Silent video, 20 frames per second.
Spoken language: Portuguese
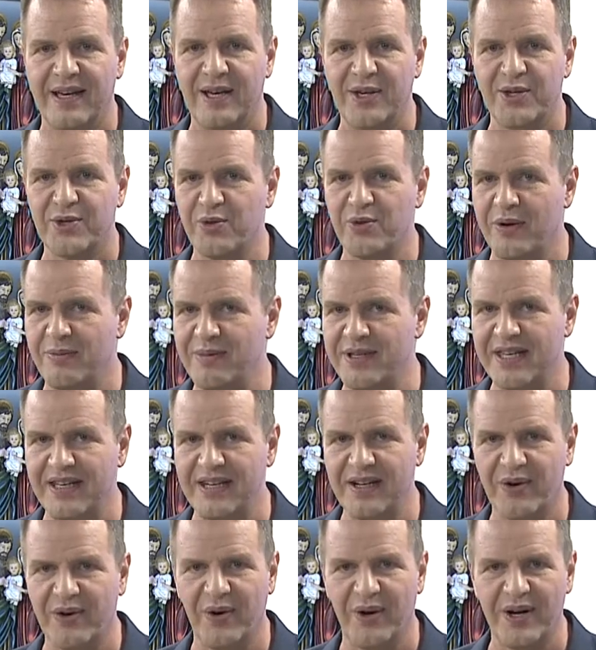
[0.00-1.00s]
Sua
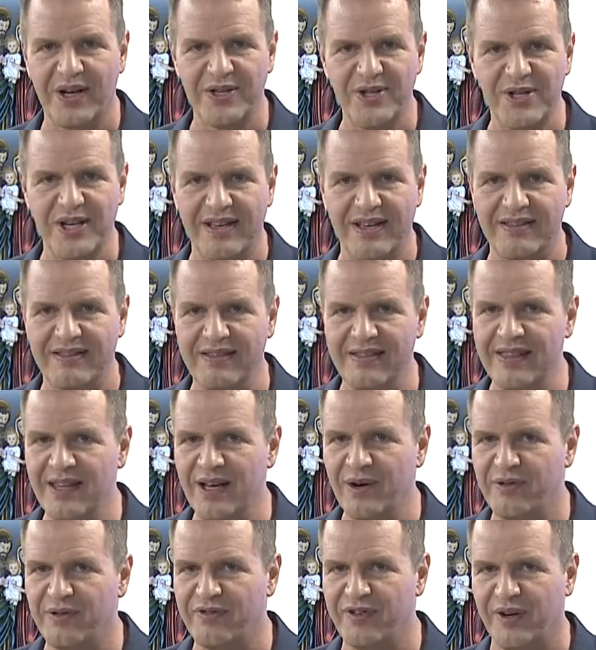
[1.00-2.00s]
misericórdia
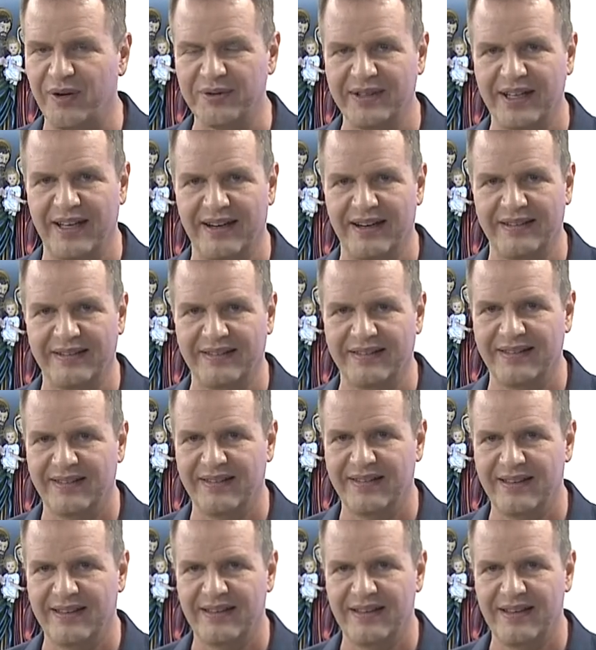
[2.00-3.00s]
não faltará.
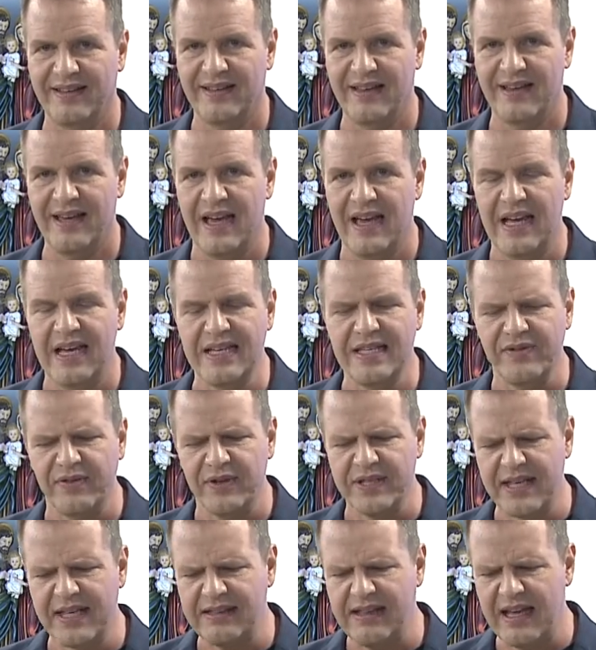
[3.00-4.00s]
E se
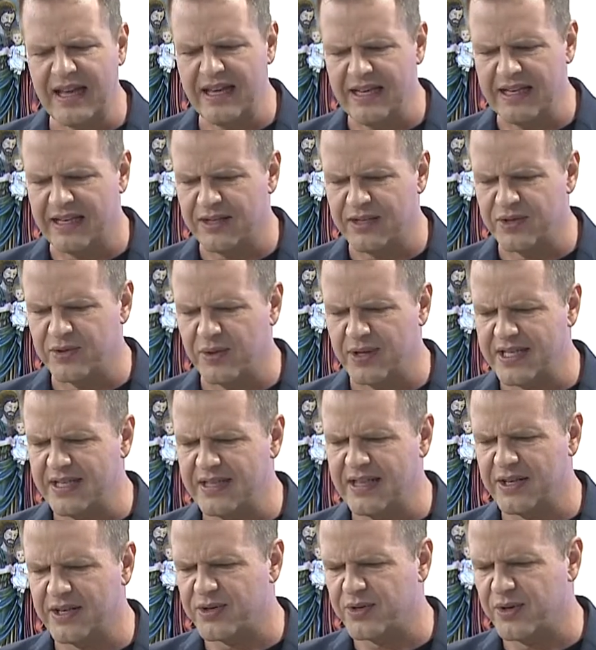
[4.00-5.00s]
você tem suas
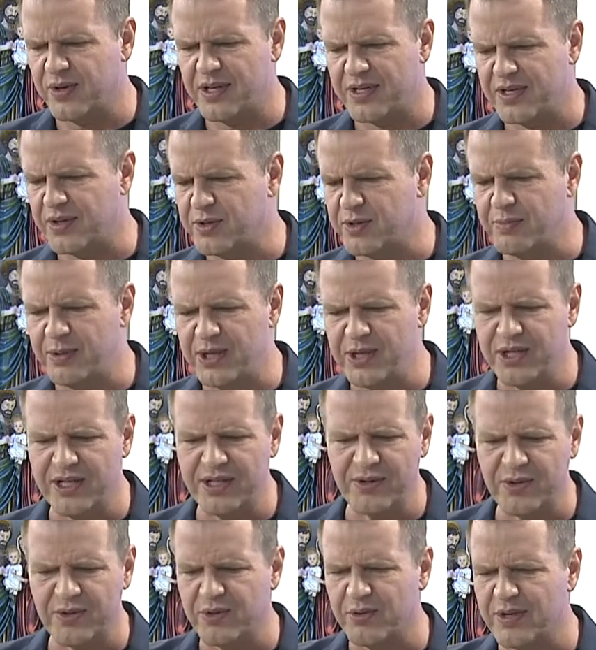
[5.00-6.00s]
intenções, seus
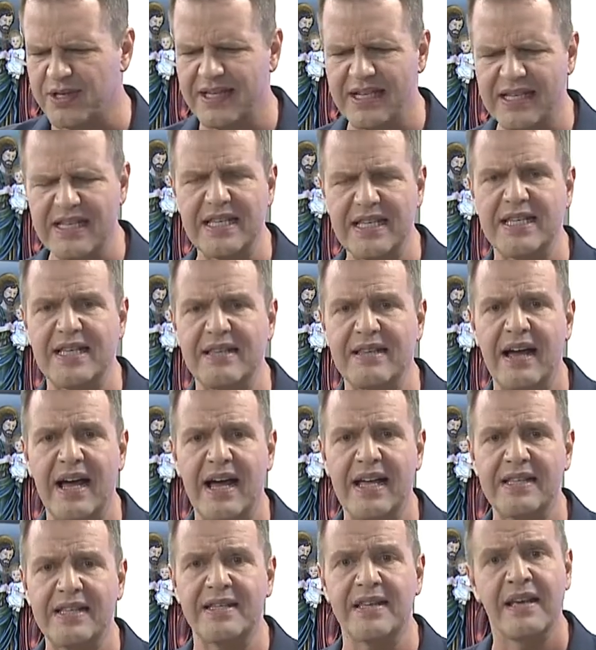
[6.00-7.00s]
pedidos, suas
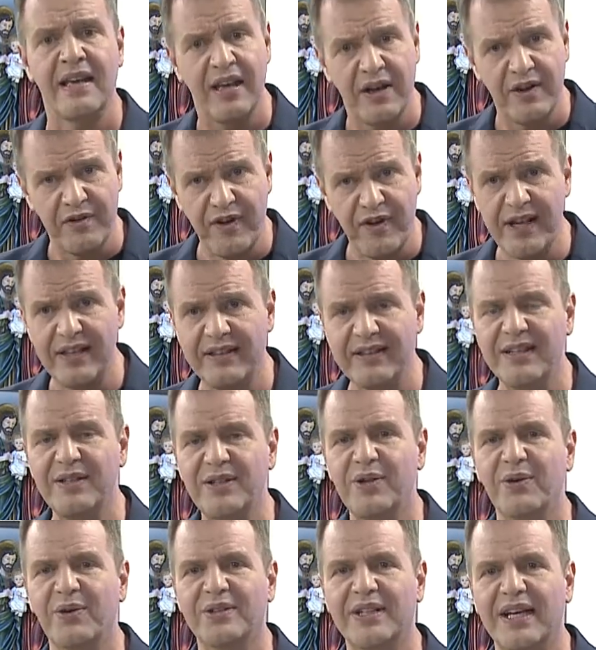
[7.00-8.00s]
necessidades, vai entrando
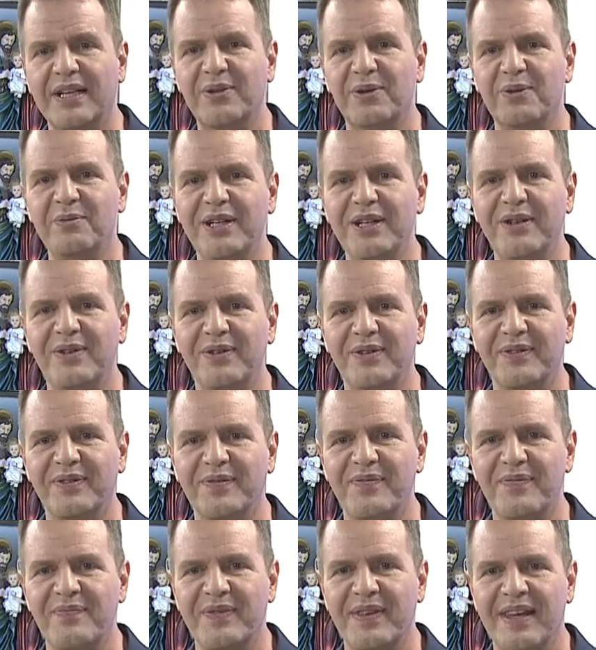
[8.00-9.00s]
em contato comigo.
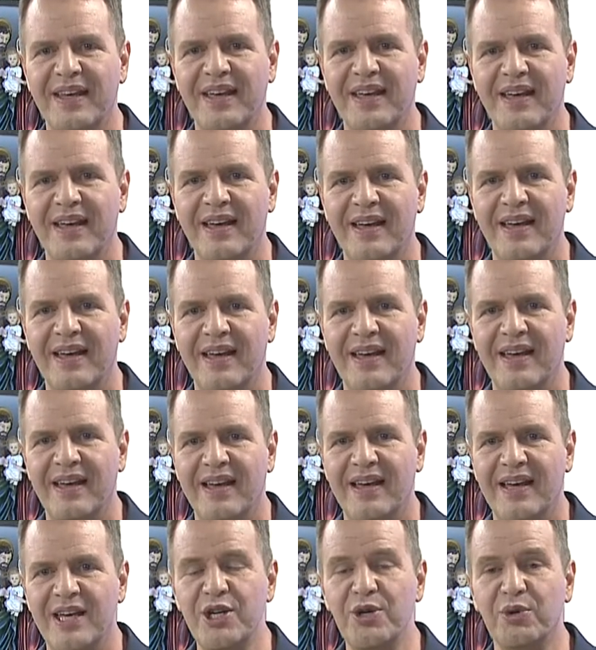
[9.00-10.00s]

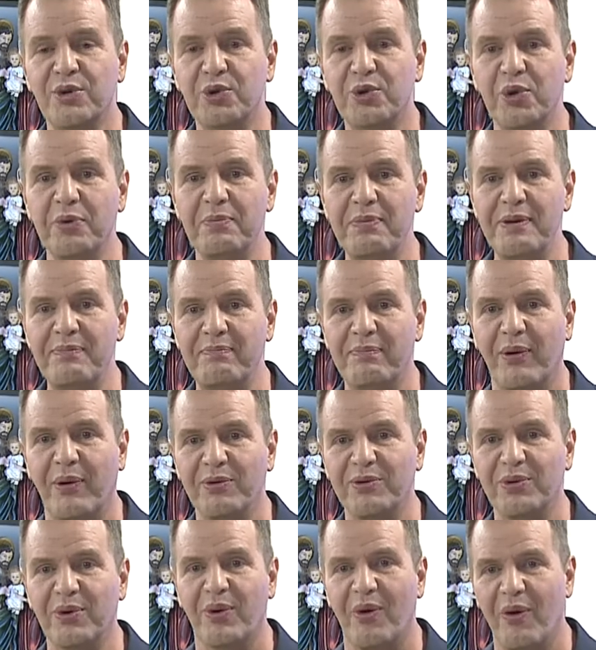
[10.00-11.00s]

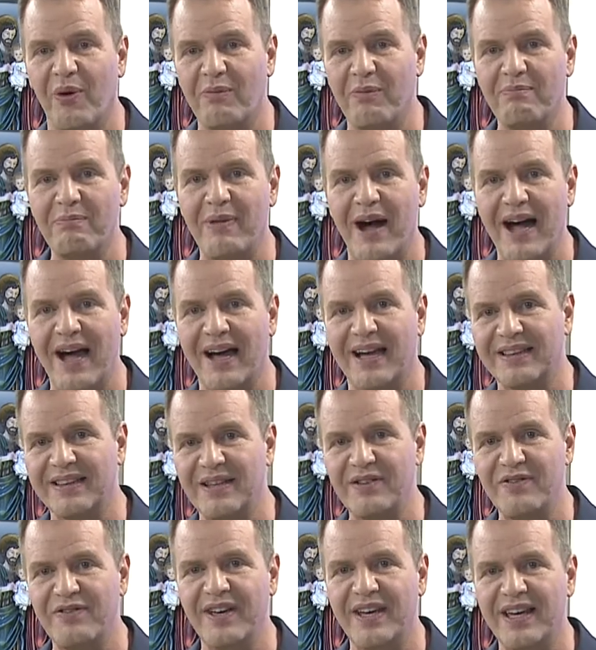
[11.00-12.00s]
youtube.com/barra
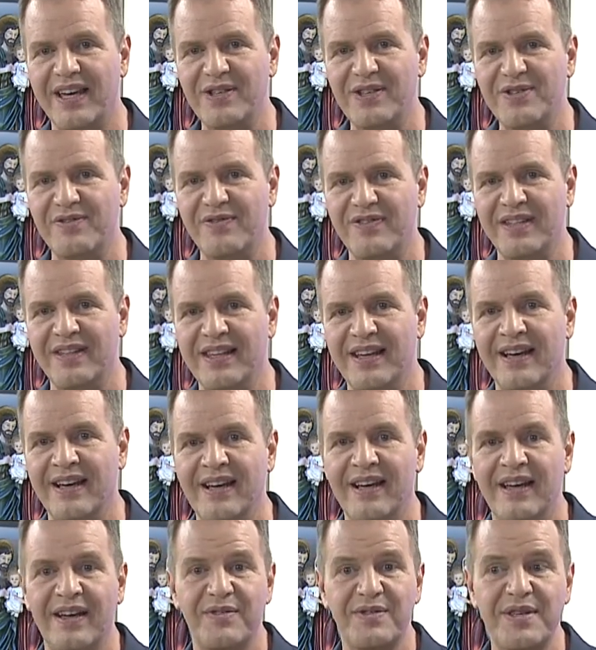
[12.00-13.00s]
TV Rede Vida.
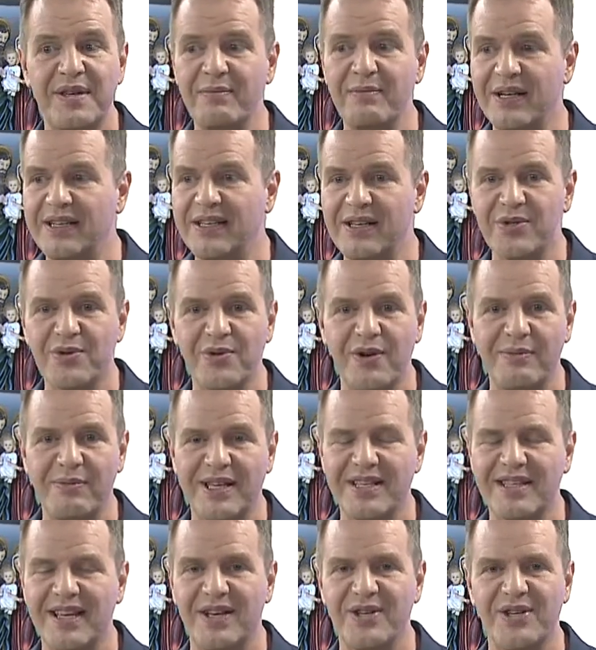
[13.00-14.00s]
Você manda sua
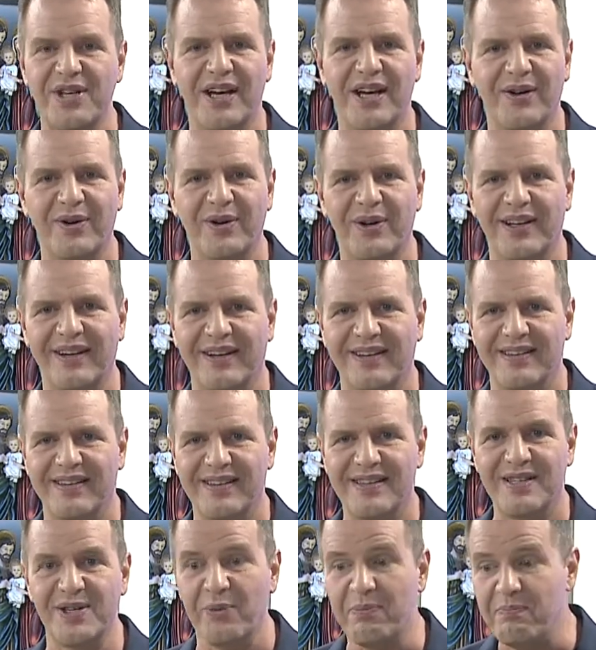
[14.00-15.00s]
mensagem agora, seu